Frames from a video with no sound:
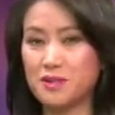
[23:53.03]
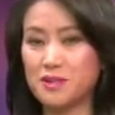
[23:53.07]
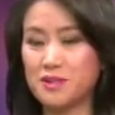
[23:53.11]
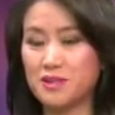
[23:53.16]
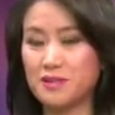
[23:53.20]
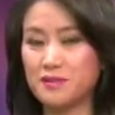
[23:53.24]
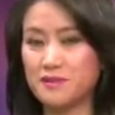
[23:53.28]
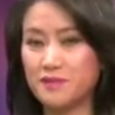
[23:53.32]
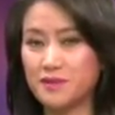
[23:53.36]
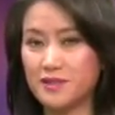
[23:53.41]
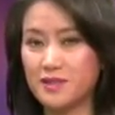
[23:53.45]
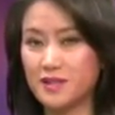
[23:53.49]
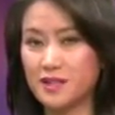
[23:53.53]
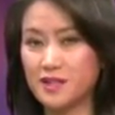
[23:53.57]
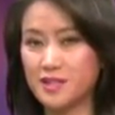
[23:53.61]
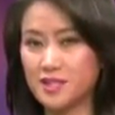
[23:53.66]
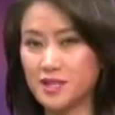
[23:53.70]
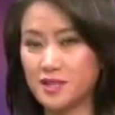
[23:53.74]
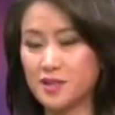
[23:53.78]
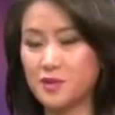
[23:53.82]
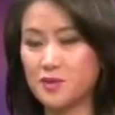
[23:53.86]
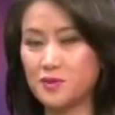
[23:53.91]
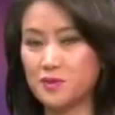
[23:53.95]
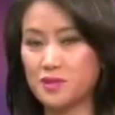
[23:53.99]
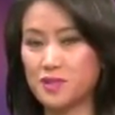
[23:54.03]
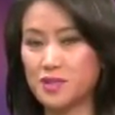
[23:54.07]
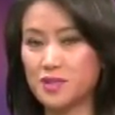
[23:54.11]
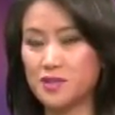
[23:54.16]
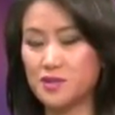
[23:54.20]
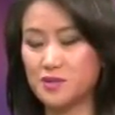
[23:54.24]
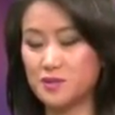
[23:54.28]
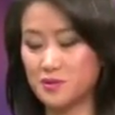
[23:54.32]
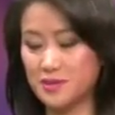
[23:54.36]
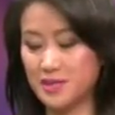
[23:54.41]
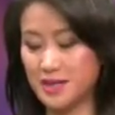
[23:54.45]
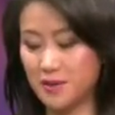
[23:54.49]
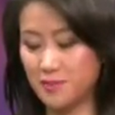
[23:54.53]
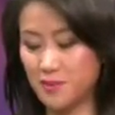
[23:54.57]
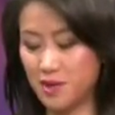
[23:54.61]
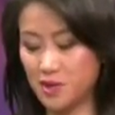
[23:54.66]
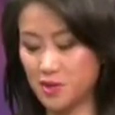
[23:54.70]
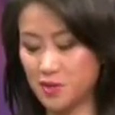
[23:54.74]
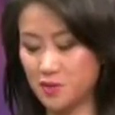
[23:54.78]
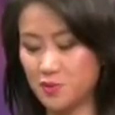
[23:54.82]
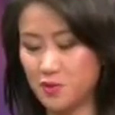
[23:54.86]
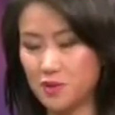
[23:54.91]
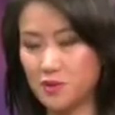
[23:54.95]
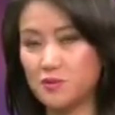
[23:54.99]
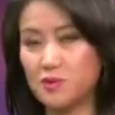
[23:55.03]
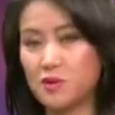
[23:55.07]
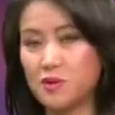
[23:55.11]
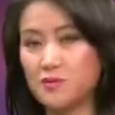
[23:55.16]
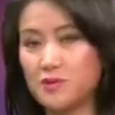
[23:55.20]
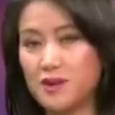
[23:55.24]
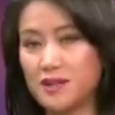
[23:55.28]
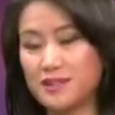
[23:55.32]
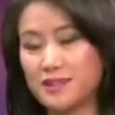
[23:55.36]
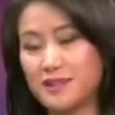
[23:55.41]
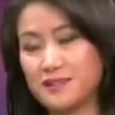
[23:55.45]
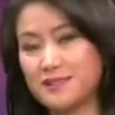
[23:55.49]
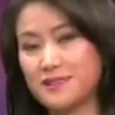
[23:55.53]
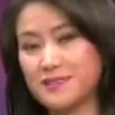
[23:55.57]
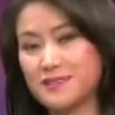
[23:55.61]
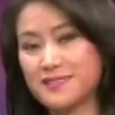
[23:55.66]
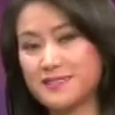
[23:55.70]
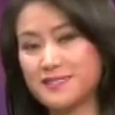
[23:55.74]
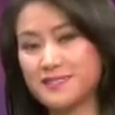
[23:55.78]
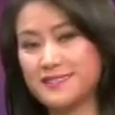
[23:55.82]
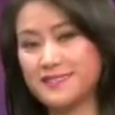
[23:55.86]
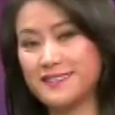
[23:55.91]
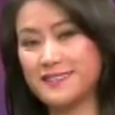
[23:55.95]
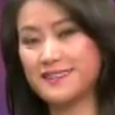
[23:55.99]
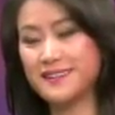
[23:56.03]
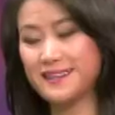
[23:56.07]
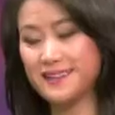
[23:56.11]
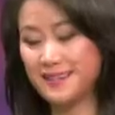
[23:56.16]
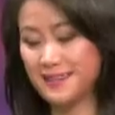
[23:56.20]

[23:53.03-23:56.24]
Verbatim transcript: 一个非常成功的艺术家，把中国的文化带向世界。